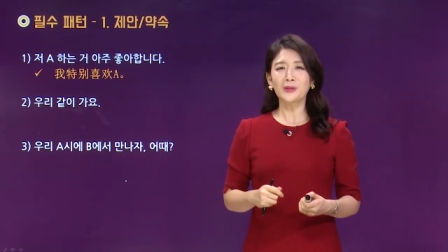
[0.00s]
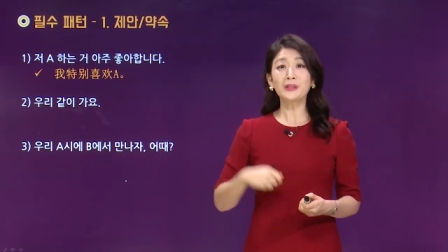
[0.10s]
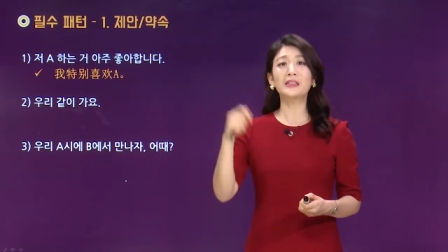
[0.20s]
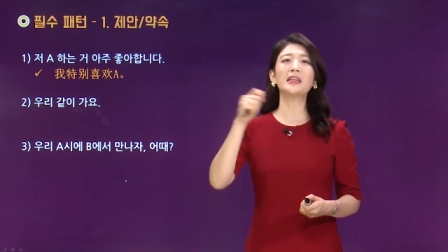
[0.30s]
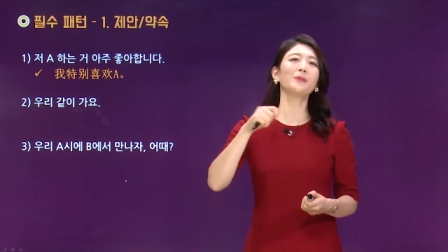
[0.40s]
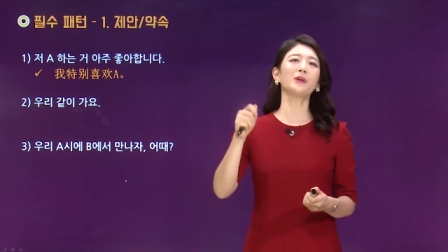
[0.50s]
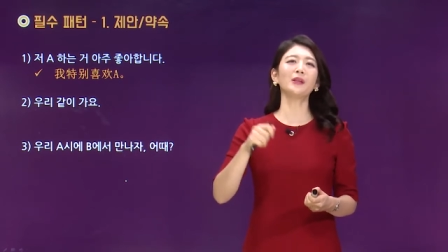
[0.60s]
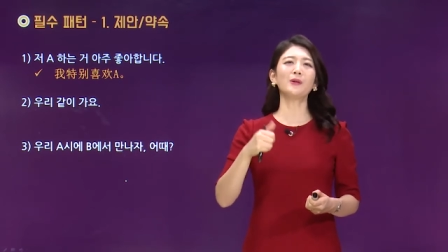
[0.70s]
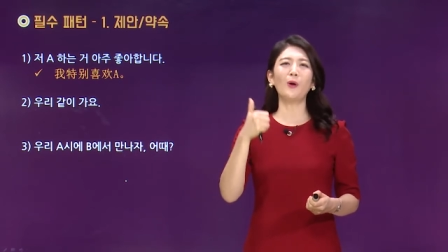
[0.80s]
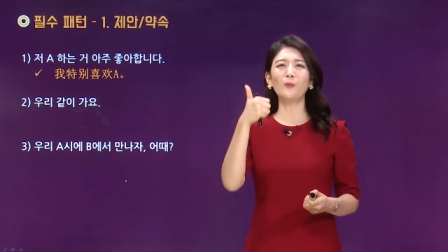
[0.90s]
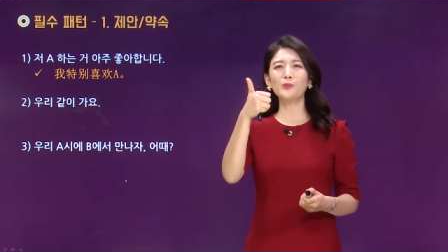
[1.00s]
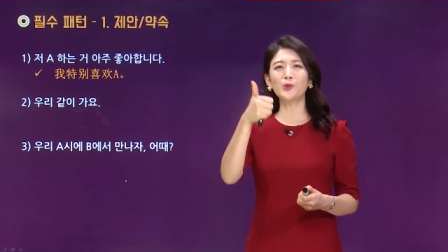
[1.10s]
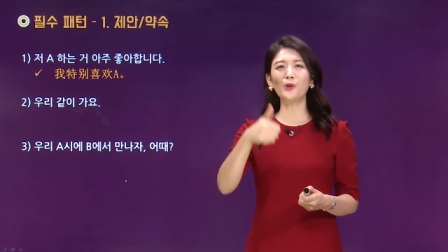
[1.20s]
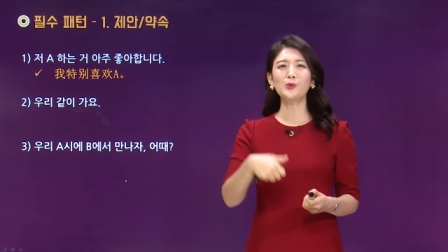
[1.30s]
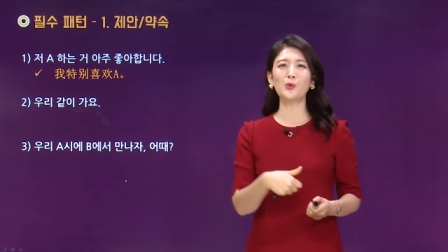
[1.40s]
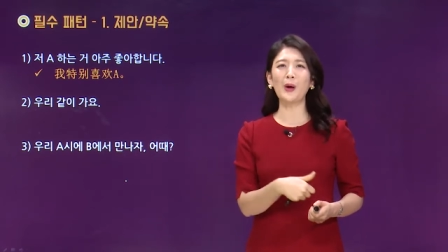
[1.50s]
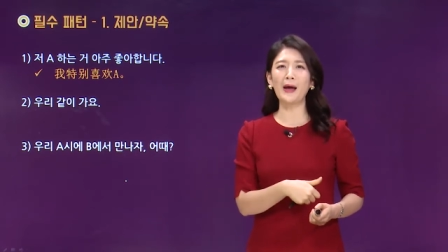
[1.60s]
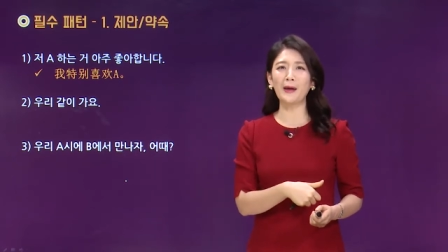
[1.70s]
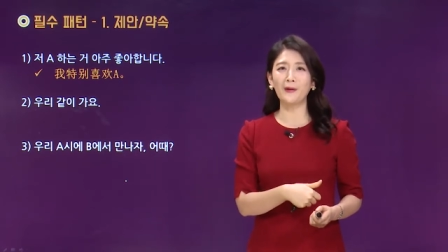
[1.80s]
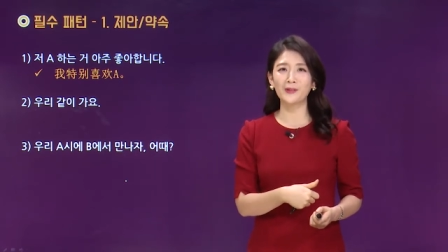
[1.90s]
저는 그림 그리는 거 엄청
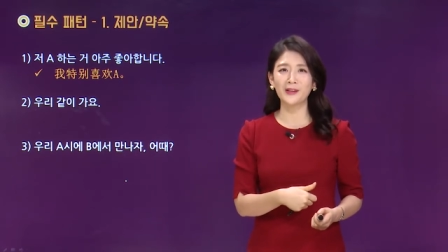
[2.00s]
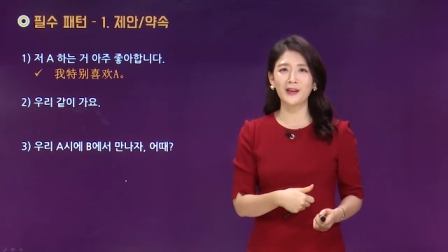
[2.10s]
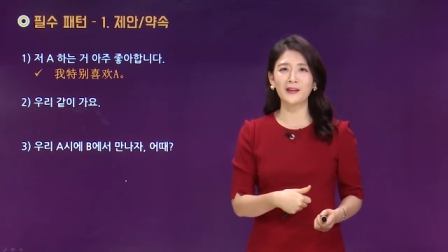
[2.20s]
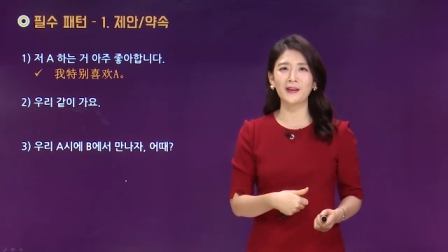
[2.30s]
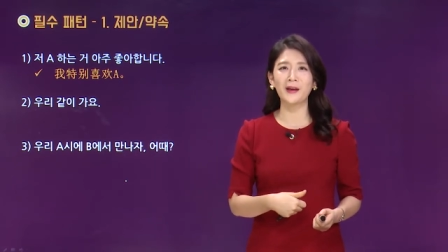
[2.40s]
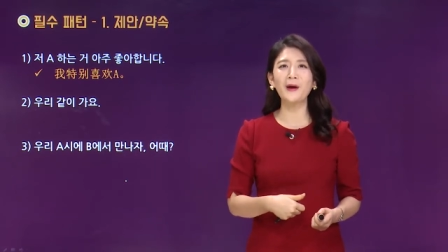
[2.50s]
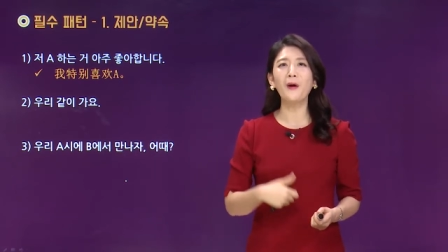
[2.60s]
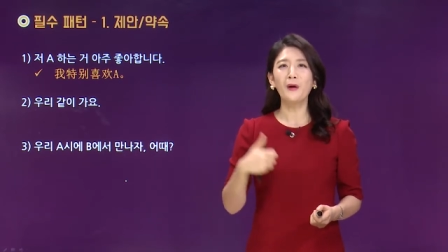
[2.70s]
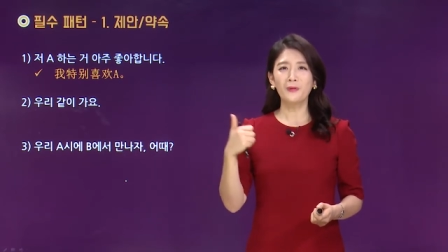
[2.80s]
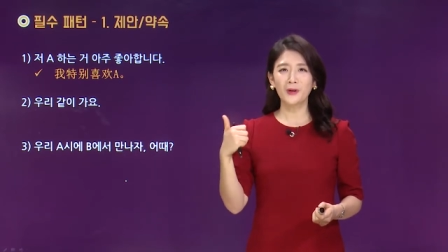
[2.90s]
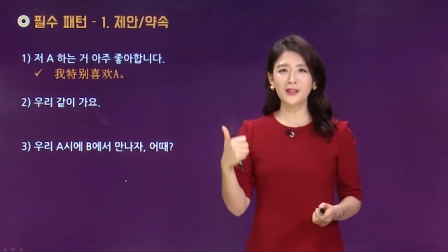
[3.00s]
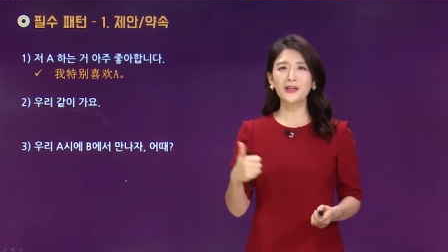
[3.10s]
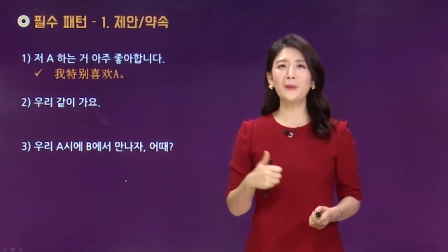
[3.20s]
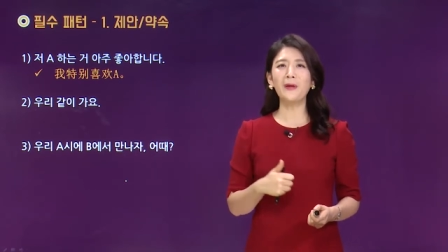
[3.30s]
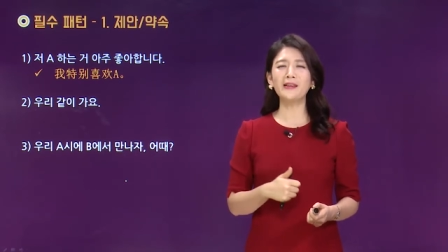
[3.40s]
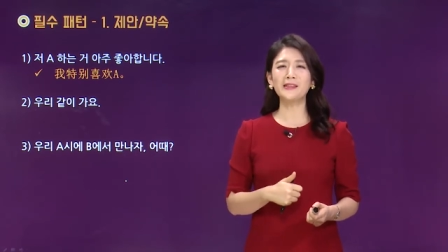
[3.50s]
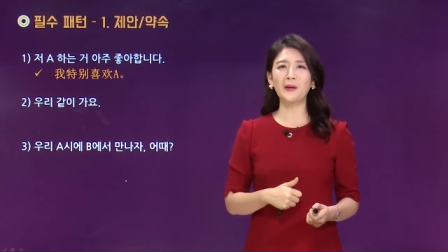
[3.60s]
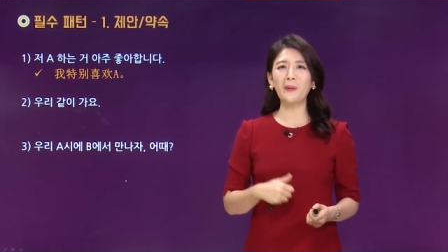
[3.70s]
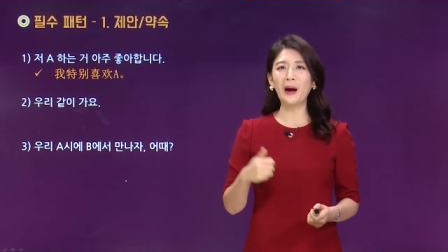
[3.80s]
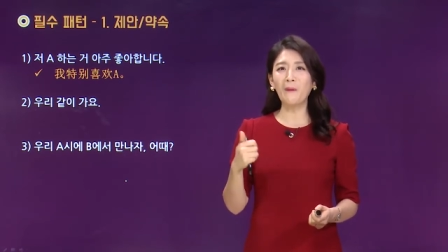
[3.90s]
좋아해요. 어떻게 얘기해요?
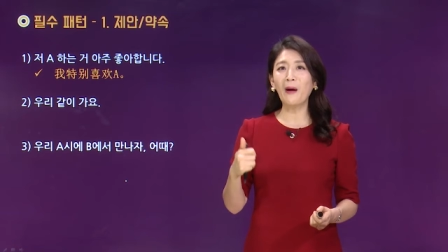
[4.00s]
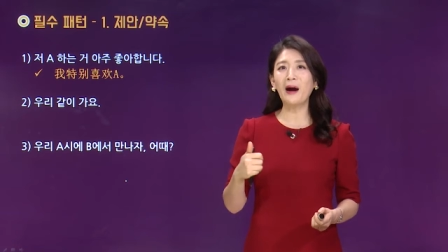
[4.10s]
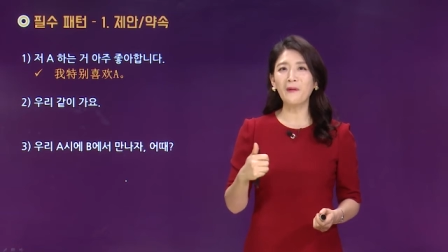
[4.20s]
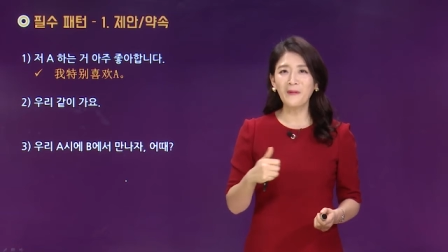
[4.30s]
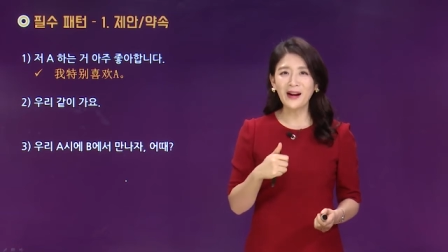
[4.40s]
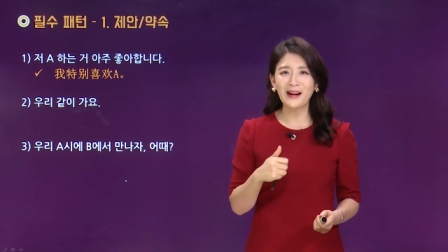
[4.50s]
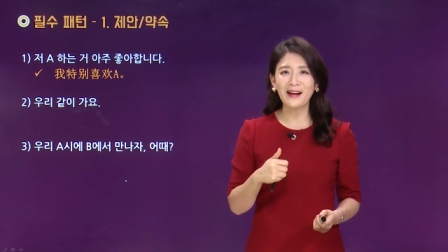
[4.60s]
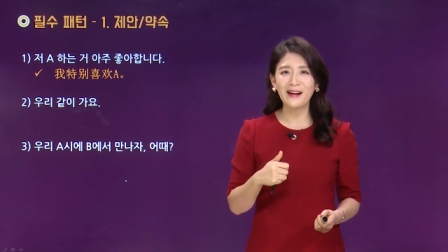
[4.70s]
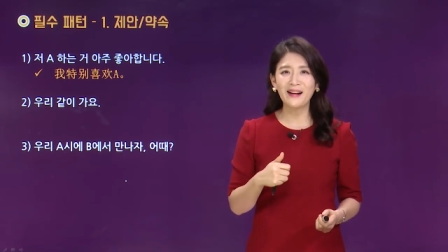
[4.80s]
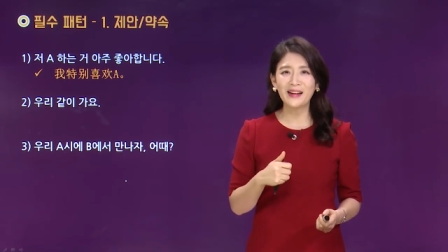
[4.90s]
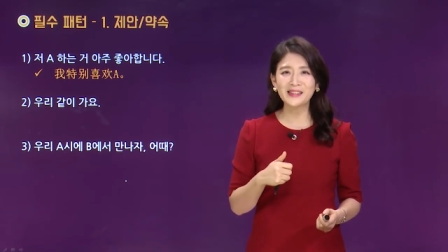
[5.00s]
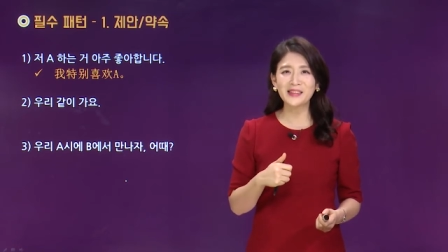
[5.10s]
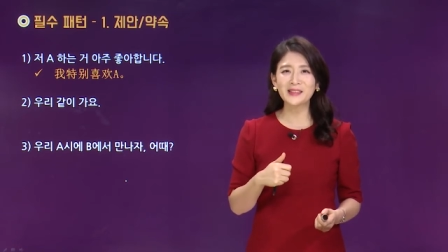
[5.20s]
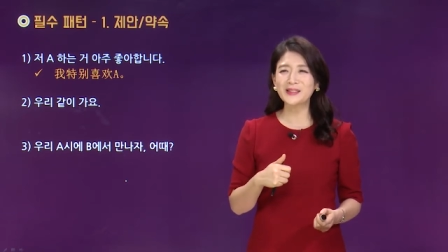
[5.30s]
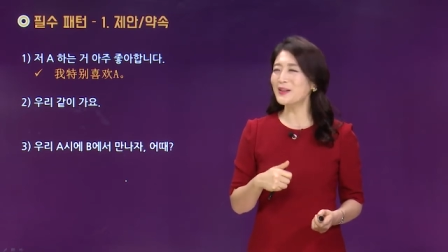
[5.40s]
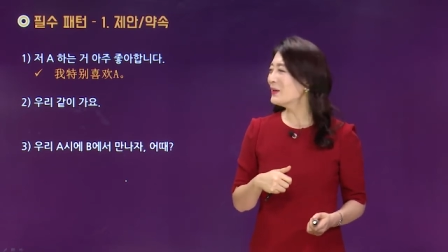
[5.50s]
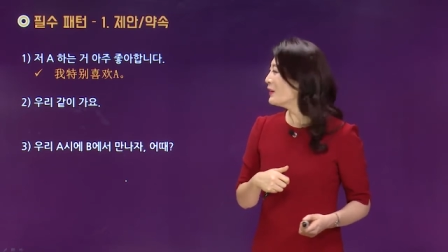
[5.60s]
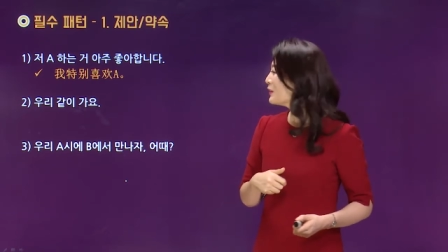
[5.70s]
我特别喜欢画画. 아시겠죠?